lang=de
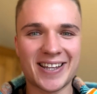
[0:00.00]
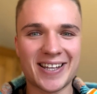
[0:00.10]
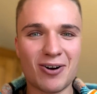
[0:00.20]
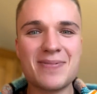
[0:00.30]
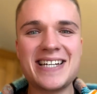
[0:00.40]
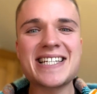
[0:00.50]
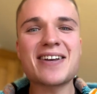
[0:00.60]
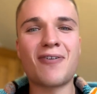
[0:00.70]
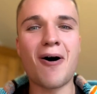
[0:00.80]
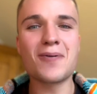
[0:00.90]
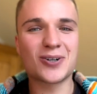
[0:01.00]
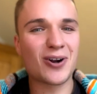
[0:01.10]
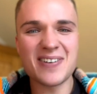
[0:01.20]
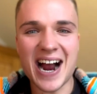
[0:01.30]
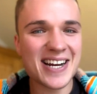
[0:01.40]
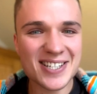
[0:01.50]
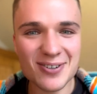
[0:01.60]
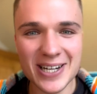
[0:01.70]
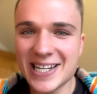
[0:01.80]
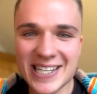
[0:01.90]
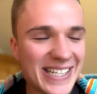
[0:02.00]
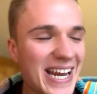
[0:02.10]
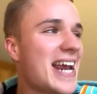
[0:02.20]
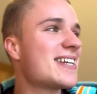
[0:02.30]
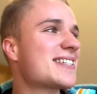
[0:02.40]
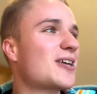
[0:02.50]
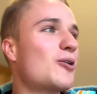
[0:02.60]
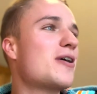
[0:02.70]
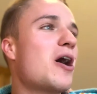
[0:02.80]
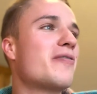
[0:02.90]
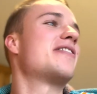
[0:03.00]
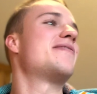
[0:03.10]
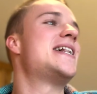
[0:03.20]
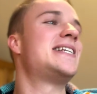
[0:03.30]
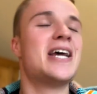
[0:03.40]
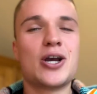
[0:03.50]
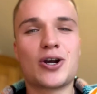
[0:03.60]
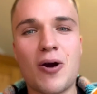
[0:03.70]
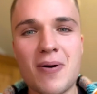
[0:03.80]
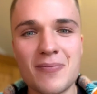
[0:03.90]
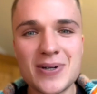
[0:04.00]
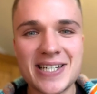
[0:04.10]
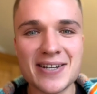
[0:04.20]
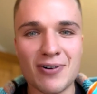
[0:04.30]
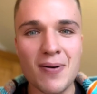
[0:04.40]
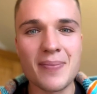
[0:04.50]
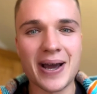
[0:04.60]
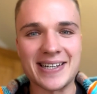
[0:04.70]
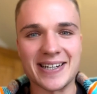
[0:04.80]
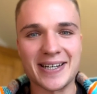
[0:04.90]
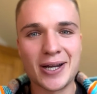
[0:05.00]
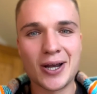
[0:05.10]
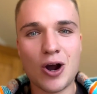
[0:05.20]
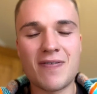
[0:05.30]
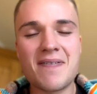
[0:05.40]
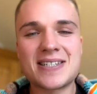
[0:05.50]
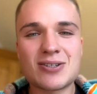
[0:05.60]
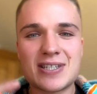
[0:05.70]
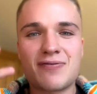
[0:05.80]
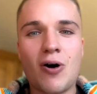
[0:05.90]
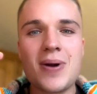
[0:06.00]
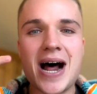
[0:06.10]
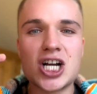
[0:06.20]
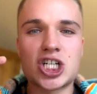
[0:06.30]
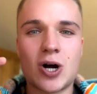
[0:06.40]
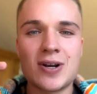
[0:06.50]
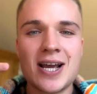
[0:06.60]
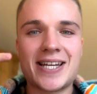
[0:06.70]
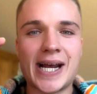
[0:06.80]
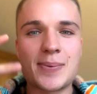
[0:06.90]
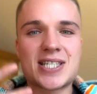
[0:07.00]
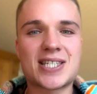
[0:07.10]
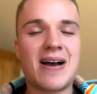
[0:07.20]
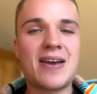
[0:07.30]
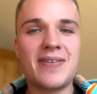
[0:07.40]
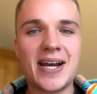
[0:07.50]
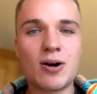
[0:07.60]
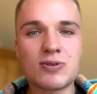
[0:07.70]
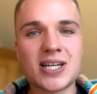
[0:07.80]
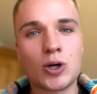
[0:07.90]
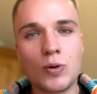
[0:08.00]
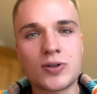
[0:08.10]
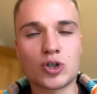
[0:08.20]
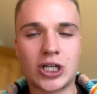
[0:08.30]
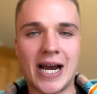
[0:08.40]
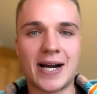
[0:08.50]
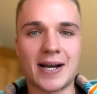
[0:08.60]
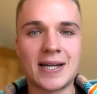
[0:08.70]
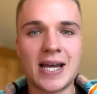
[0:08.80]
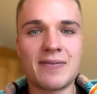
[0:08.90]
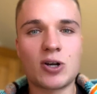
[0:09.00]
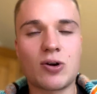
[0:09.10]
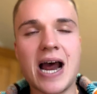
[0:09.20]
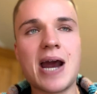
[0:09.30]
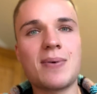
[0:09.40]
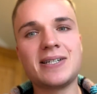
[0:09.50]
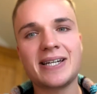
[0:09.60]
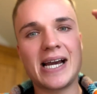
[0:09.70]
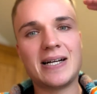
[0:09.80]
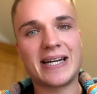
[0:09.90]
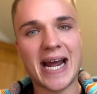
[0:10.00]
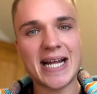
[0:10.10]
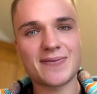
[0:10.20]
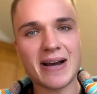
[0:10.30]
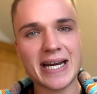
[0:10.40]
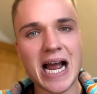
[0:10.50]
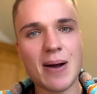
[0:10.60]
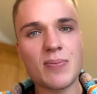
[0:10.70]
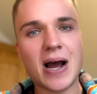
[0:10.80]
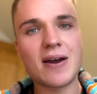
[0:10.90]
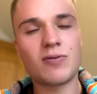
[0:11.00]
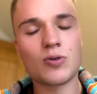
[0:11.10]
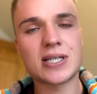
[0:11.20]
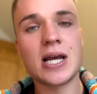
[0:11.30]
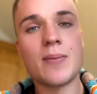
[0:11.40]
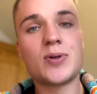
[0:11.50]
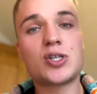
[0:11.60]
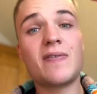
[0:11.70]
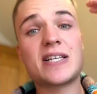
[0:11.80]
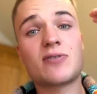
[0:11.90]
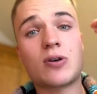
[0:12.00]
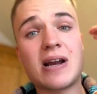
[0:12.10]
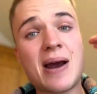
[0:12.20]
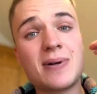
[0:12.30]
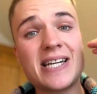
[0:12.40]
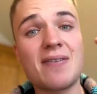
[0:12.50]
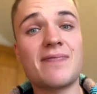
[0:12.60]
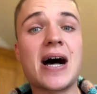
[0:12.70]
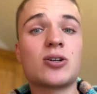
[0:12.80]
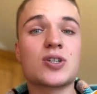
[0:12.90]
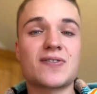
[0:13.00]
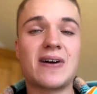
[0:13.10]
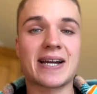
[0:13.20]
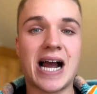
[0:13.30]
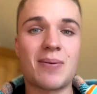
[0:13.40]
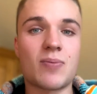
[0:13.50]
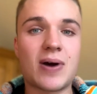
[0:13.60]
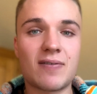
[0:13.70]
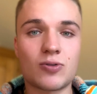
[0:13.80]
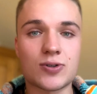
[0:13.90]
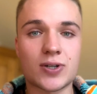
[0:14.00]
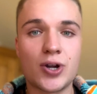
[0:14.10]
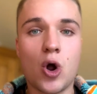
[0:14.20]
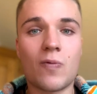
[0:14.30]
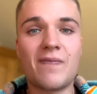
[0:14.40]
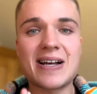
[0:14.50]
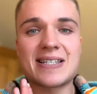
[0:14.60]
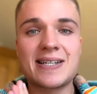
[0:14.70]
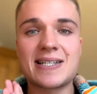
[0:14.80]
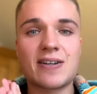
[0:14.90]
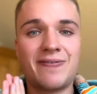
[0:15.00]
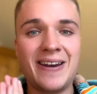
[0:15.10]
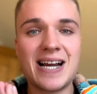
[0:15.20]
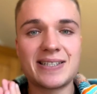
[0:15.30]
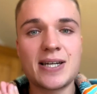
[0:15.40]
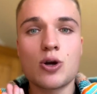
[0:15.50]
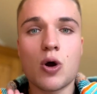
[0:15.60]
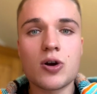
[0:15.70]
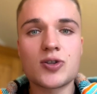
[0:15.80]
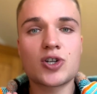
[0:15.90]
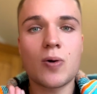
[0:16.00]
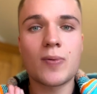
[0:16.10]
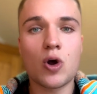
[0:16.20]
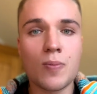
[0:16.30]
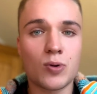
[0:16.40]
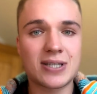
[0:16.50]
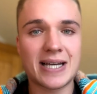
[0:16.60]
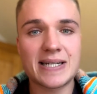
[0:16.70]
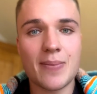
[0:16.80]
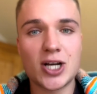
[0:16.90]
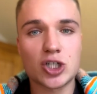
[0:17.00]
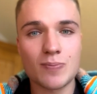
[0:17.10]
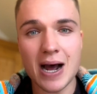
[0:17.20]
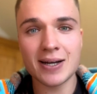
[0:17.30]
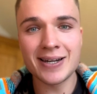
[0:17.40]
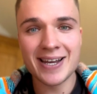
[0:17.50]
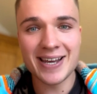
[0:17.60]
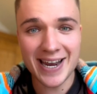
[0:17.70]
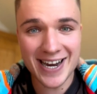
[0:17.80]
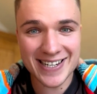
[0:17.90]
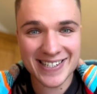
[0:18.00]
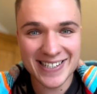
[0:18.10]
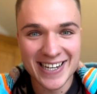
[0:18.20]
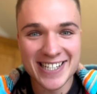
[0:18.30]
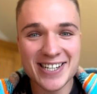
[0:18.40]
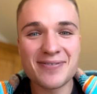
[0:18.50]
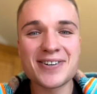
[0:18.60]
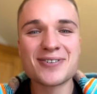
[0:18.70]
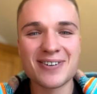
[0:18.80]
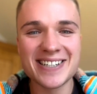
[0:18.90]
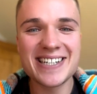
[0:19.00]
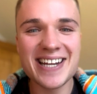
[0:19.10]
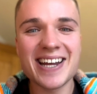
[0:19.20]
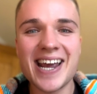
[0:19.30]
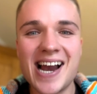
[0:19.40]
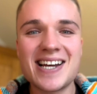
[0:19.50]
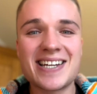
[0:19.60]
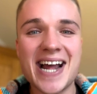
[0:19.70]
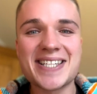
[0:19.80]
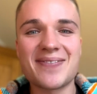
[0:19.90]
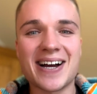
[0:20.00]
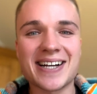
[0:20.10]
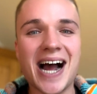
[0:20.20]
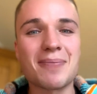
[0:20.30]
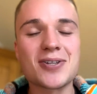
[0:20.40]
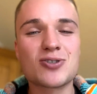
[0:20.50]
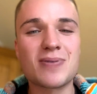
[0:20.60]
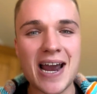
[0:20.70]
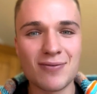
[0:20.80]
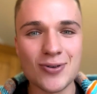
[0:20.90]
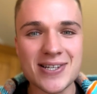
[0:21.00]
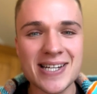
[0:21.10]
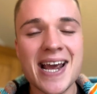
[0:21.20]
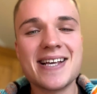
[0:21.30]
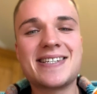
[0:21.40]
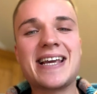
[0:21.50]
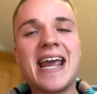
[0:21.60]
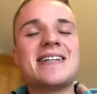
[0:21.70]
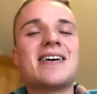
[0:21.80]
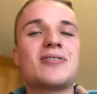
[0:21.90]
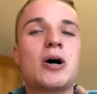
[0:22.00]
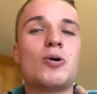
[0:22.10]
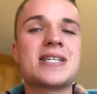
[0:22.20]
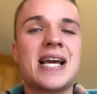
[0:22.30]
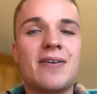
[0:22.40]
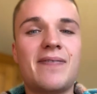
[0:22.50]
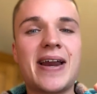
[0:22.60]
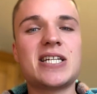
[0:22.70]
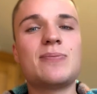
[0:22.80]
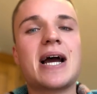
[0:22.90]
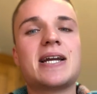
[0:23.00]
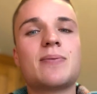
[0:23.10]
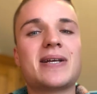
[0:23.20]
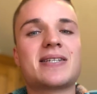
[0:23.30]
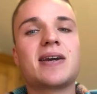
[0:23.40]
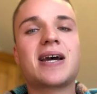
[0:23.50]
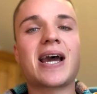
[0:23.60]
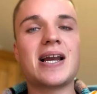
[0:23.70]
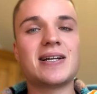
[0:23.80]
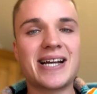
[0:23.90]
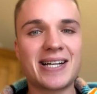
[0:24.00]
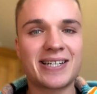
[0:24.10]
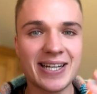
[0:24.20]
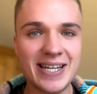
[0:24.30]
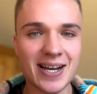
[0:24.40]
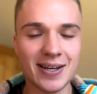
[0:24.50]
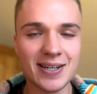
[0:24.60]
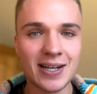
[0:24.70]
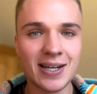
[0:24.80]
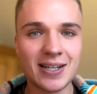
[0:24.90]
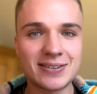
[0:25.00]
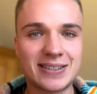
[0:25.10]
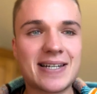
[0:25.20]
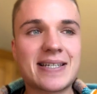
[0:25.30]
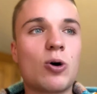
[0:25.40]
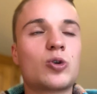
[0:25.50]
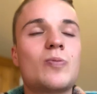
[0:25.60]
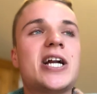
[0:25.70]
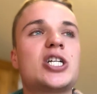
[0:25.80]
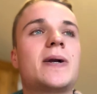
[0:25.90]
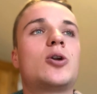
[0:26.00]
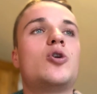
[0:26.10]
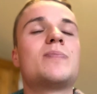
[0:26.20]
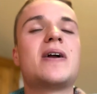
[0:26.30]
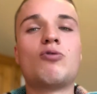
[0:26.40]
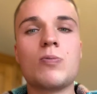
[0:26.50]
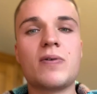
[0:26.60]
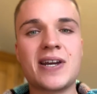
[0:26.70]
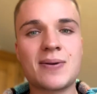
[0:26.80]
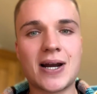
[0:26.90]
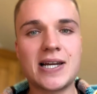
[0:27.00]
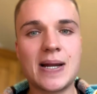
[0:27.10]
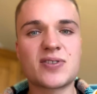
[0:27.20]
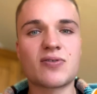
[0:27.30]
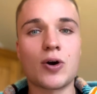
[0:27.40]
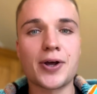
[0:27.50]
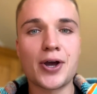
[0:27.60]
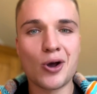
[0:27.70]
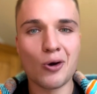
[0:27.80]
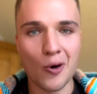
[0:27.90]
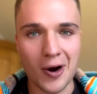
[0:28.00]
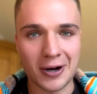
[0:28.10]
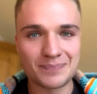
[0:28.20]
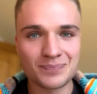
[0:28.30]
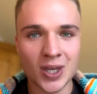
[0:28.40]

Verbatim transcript: Und mit dieser Formel können wir eigentlich so jedes Glück auf der Welt können wir mit dieser Formel berechnen. Und wenn wir jetzt uns die Formel anschauen, dann gibt es zwei Wege, unser Glück zu steigern. Wir können einmal die Realitätsvariable beeinflussen, beziehungsweise wir können einmal die Erwartungsvariable beeinflussen. Und was ist jetzt der Fehler, den 99,9% der Menschen machen? Ist, Sie versuchen ihre Realitätsvariable zu beeinflussen. Sie gehen davon aus, wenn ich mir eine bessere Realität kreiere, dann ist automatisch mein Glück, mein Wohlbefinden, meine Lebensfreude höher.